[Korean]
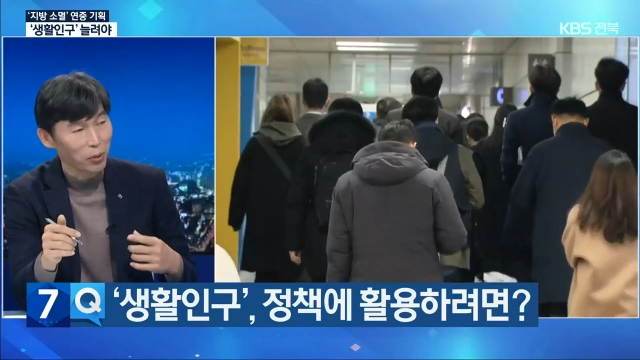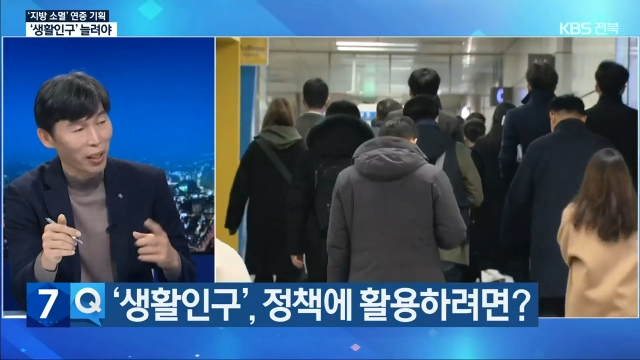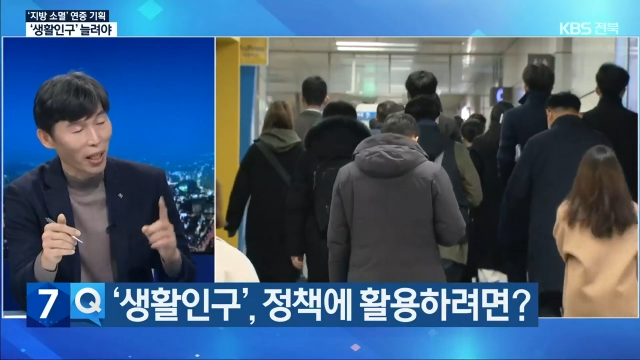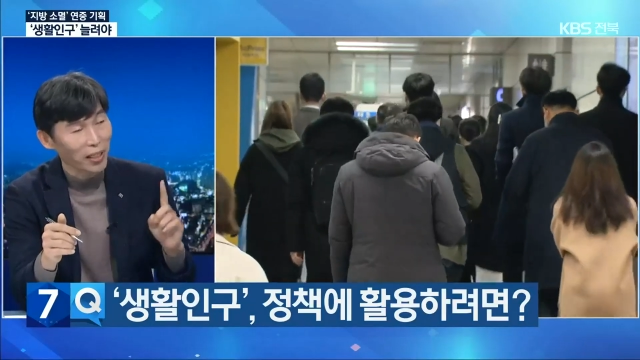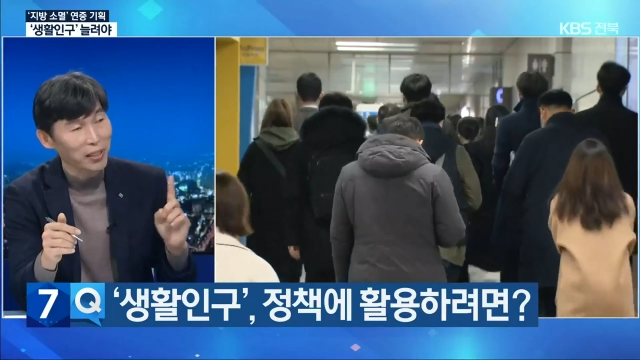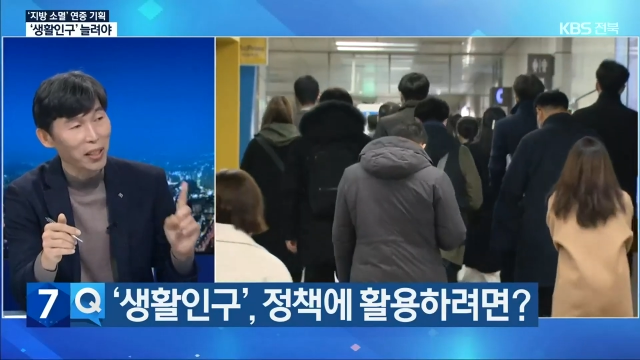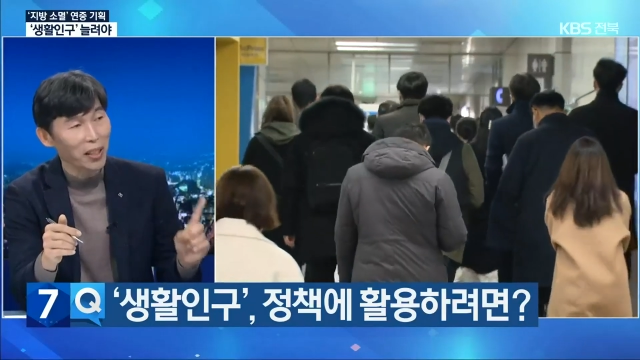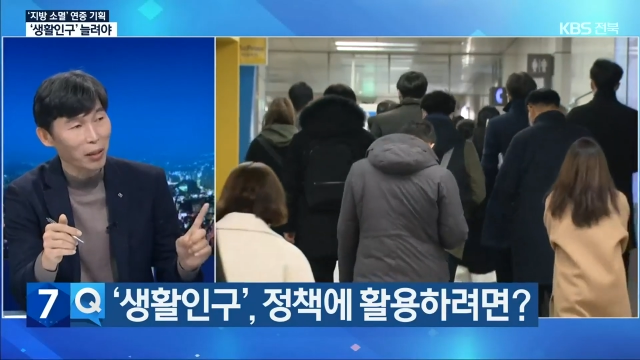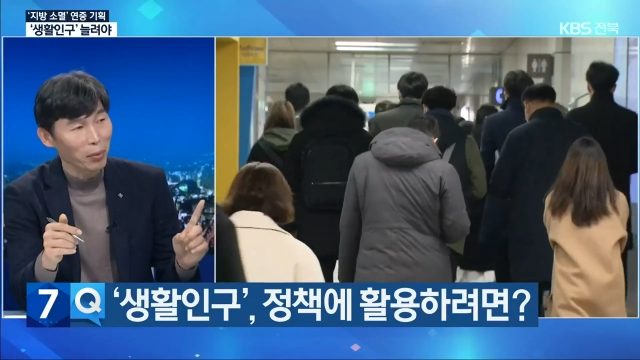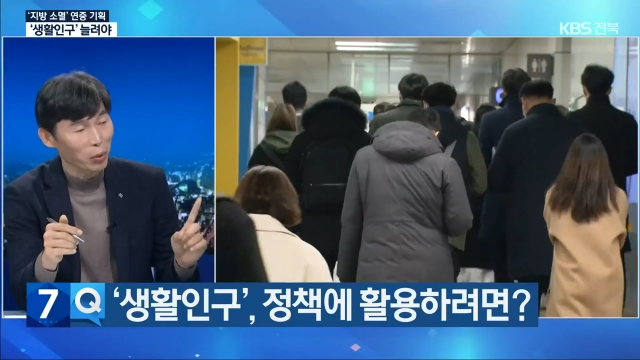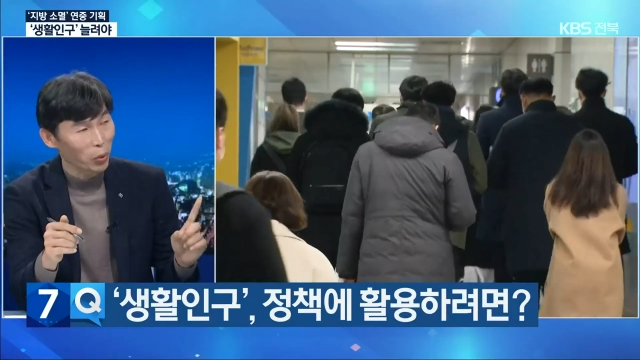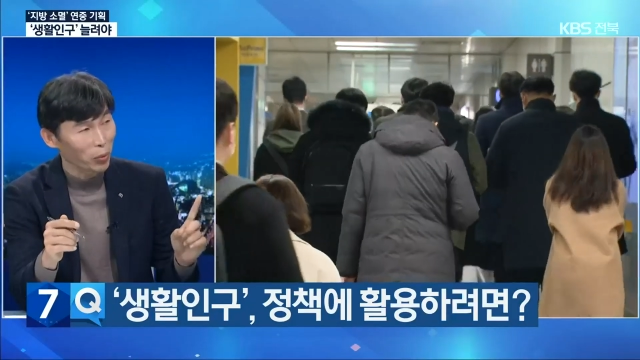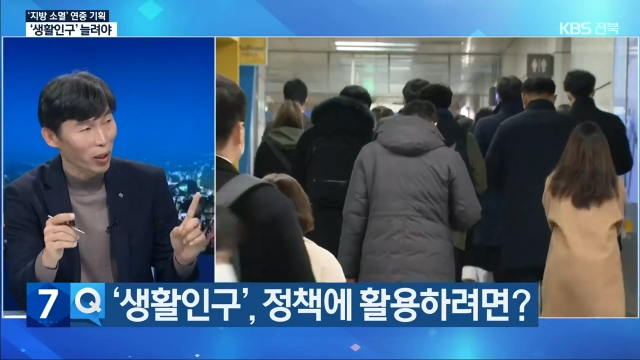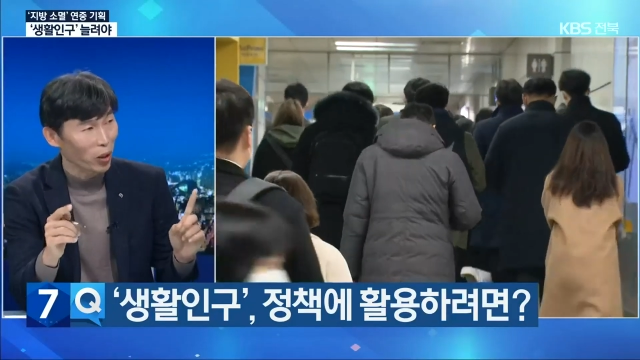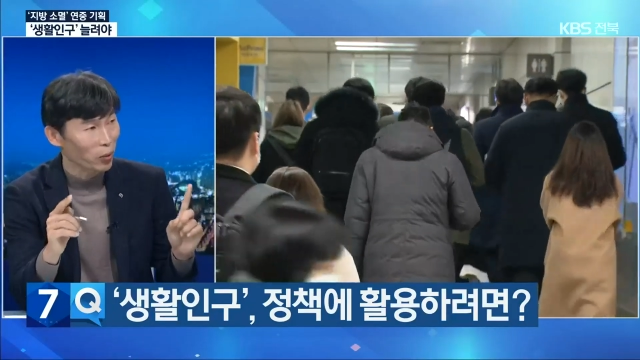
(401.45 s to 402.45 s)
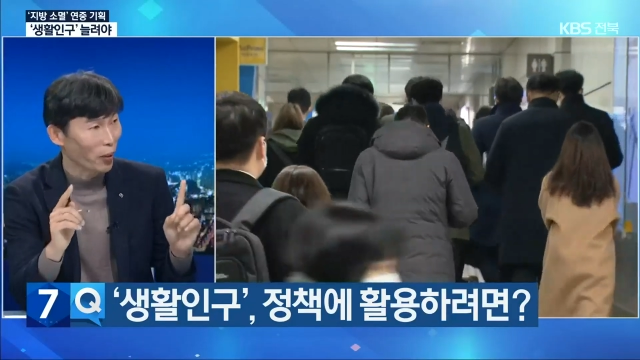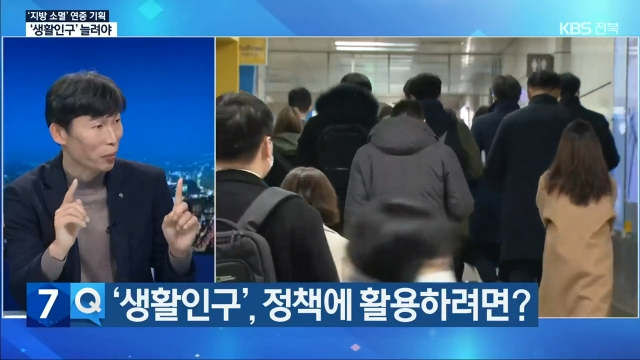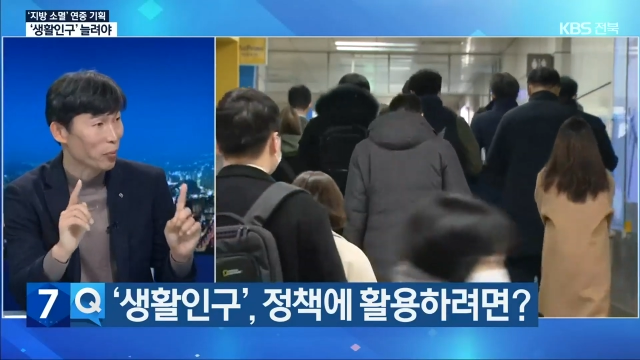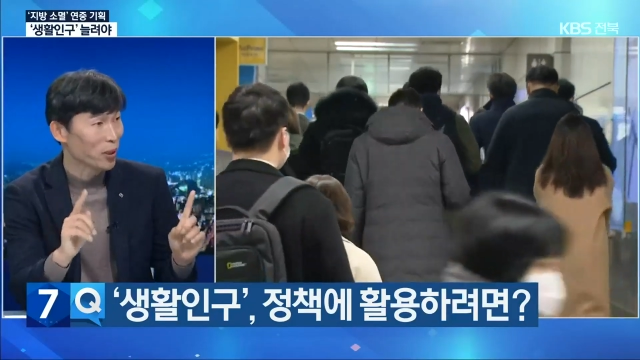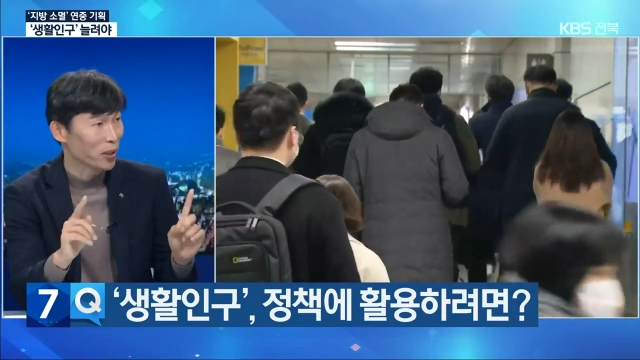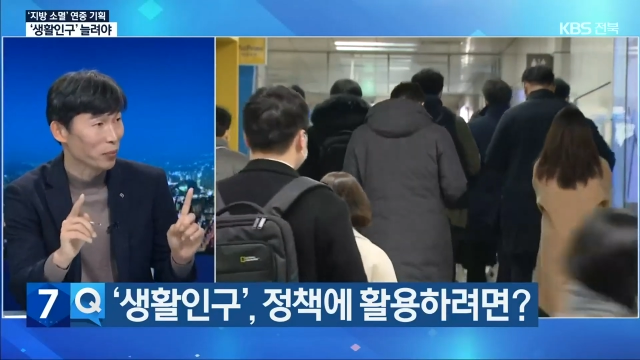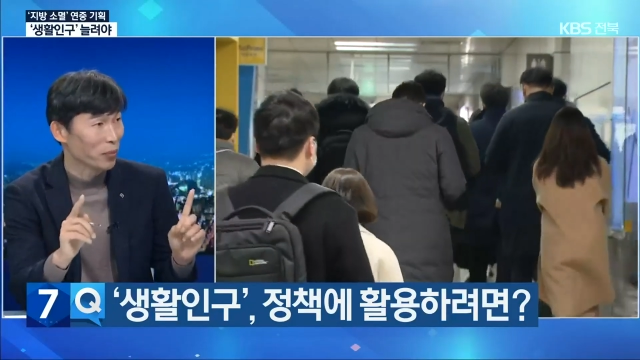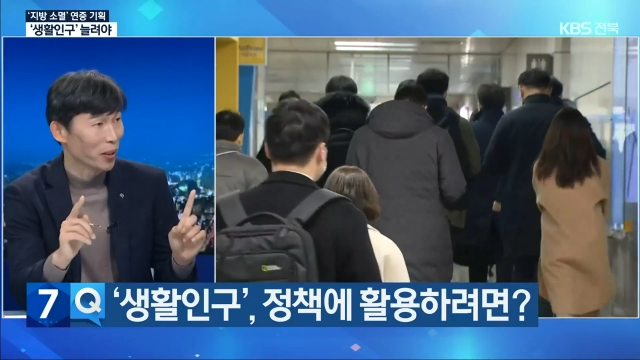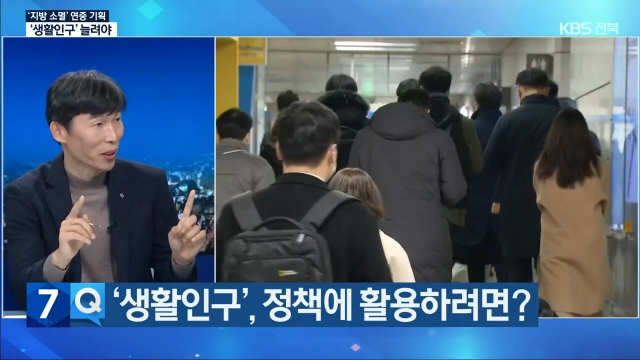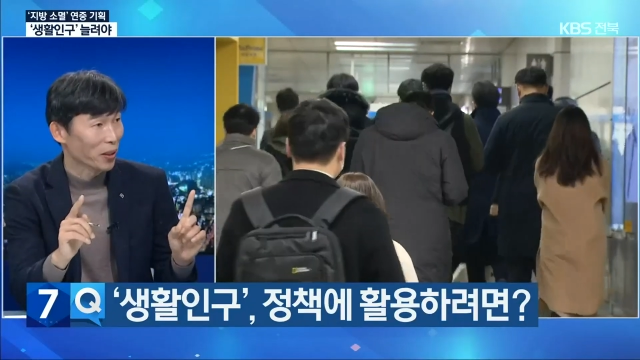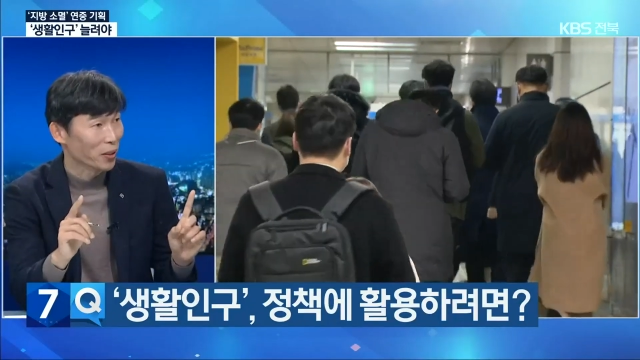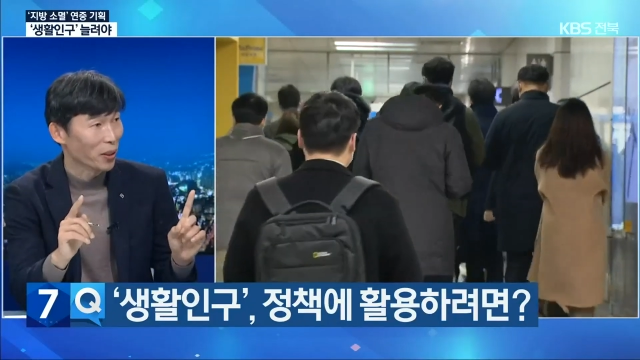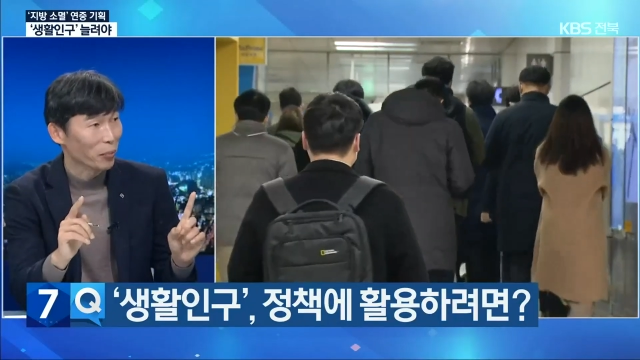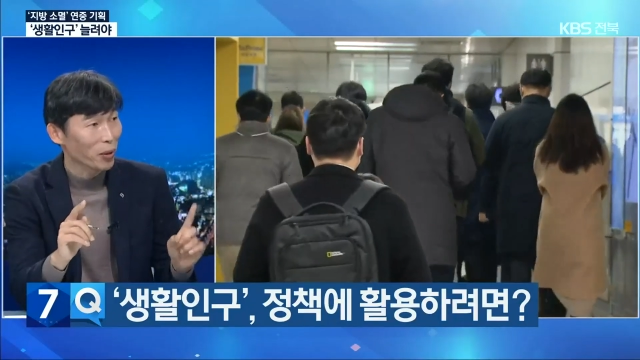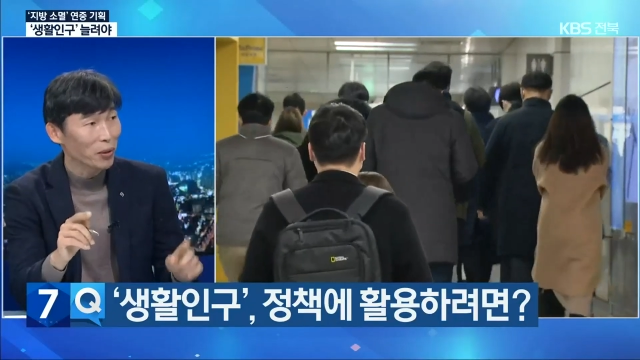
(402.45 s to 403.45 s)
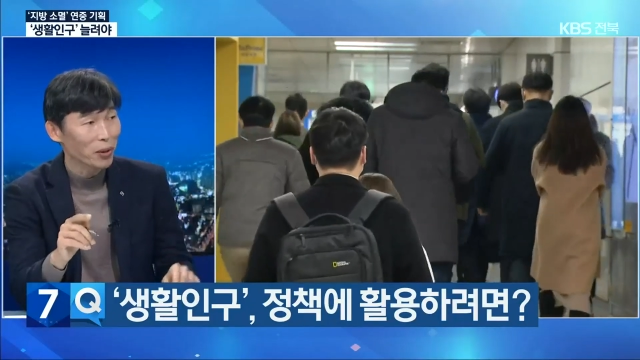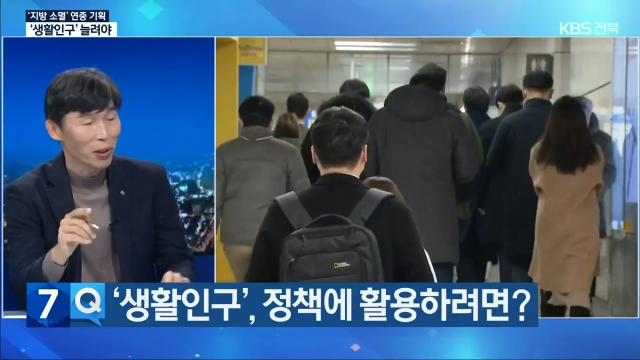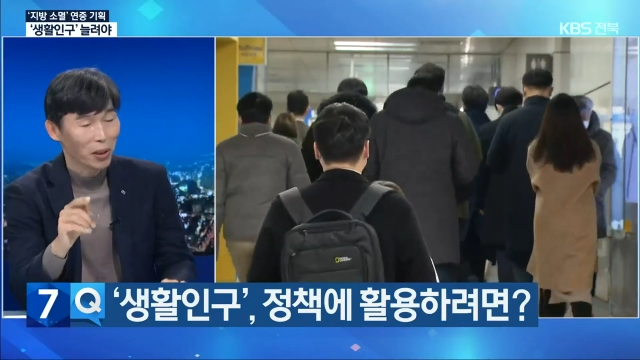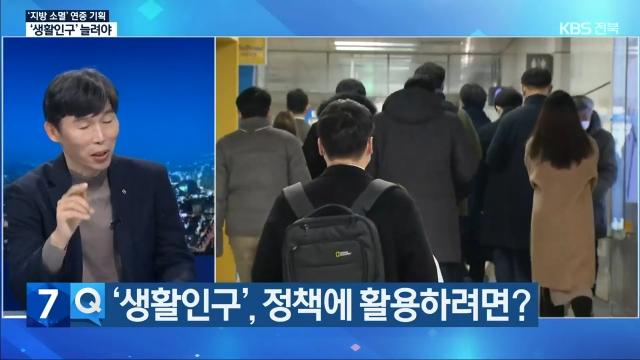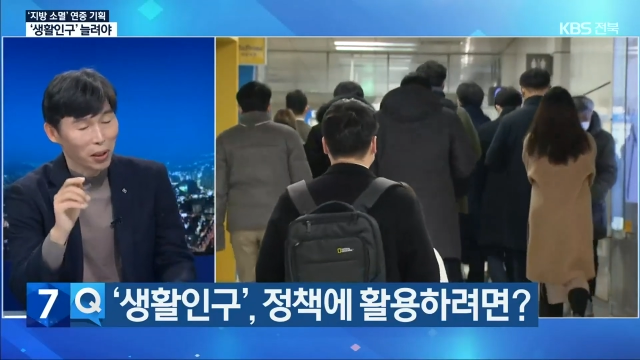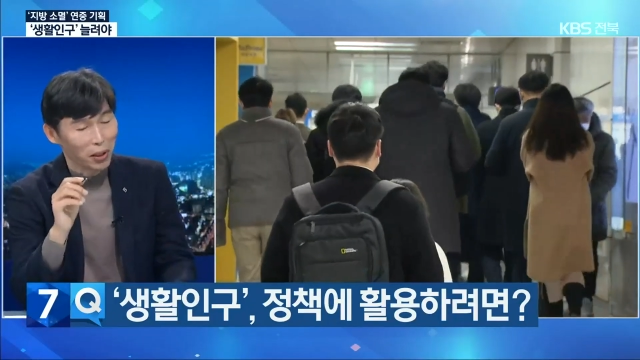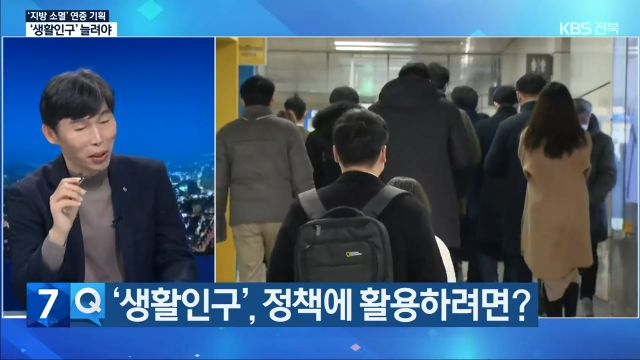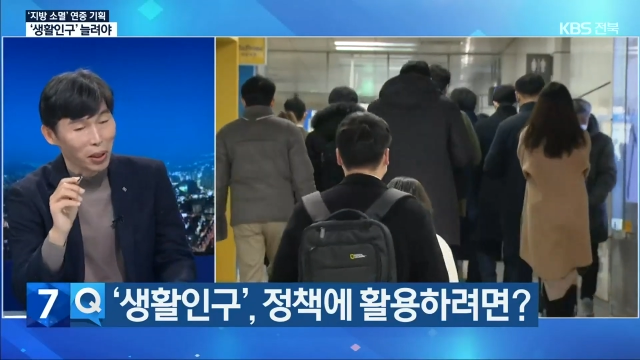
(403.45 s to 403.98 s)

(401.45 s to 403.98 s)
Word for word: 있는 한 사람의 소비하고 맞먹습니다. 그렇다면 어, 네.